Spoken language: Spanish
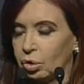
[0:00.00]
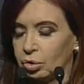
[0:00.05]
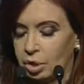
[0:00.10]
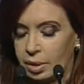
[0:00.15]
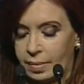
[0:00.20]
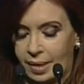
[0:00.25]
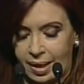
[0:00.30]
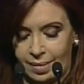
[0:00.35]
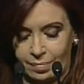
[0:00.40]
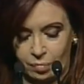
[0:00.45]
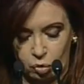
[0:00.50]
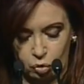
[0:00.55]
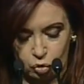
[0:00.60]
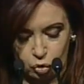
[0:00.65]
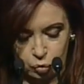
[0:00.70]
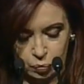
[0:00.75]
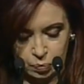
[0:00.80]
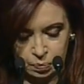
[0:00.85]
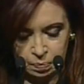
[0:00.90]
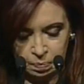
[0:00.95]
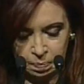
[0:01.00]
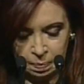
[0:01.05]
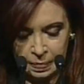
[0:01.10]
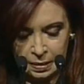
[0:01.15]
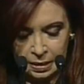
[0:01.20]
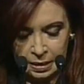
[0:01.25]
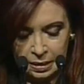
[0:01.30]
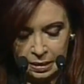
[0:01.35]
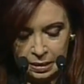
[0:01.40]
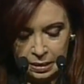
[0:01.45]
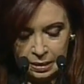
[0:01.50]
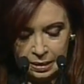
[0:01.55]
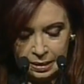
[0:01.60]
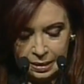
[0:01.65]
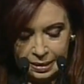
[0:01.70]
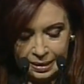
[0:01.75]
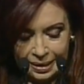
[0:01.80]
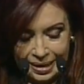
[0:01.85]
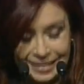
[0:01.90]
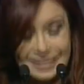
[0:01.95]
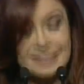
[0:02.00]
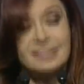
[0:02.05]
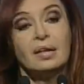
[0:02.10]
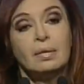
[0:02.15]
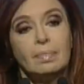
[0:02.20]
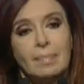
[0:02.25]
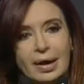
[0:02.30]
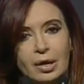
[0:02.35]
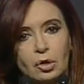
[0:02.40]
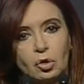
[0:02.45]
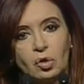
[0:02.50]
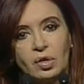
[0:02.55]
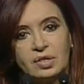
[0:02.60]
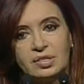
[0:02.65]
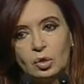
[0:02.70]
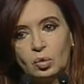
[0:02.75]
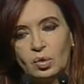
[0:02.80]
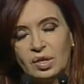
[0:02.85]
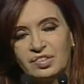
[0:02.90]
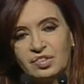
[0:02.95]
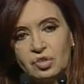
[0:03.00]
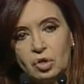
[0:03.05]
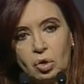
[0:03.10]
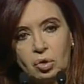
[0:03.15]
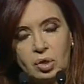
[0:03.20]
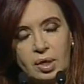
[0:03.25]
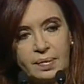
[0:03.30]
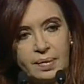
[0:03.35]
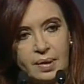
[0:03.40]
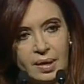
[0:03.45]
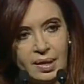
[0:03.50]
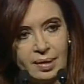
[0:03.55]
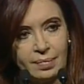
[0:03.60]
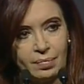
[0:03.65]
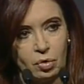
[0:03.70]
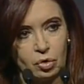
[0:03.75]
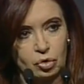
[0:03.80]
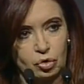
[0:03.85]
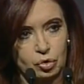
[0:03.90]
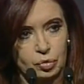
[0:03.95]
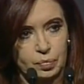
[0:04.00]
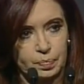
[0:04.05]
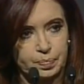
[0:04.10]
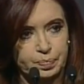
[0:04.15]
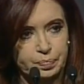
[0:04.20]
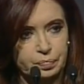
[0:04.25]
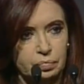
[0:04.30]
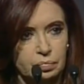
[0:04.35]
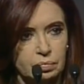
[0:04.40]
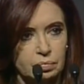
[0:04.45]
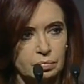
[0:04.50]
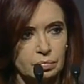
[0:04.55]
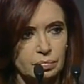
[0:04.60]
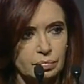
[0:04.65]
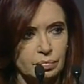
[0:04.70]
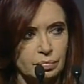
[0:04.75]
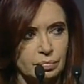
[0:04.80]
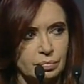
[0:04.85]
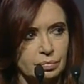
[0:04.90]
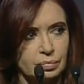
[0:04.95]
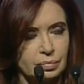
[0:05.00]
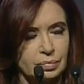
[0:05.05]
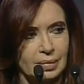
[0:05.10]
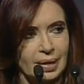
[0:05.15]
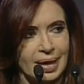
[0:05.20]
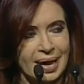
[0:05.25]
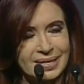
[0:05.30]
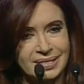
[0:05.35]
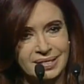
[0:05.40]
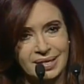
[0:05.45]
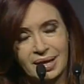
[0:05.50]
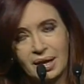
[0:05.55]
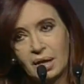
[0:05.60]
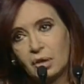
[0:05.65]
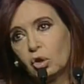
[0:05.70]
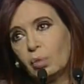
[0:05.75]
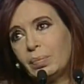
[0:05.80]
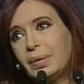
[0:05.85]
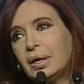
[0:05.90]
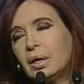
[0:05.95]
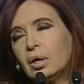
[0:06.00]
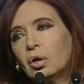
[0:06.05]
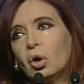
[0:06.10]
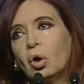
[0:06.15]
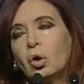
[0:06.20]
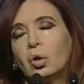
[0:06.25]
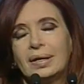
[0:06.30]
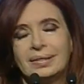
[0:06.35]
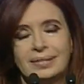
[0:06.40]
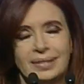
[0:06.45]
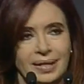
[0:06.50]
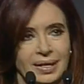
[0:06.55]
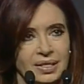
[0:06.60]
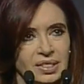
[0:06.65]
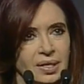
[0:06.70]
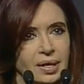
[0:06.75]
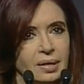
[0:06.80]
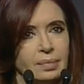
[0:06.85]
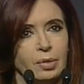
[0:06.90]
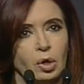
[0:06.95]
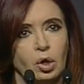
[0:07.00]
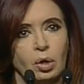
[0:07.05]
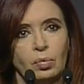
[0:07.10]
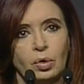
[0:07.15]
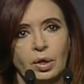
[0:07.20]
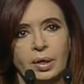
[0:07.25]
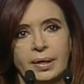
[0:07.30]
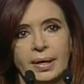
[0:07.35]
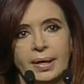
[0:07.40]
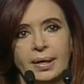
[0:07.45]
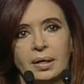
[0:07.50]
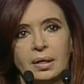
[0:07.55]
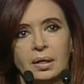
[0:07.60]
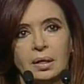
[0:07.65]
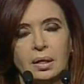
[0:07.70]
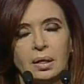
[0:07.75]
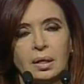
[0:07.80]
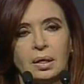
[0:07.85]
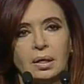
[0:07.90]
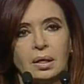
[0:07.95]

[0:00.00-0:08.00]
dónde vamos. Este es el marco de situación que tenemos. Ayer, el domingo, antes de ayer, me comuniqué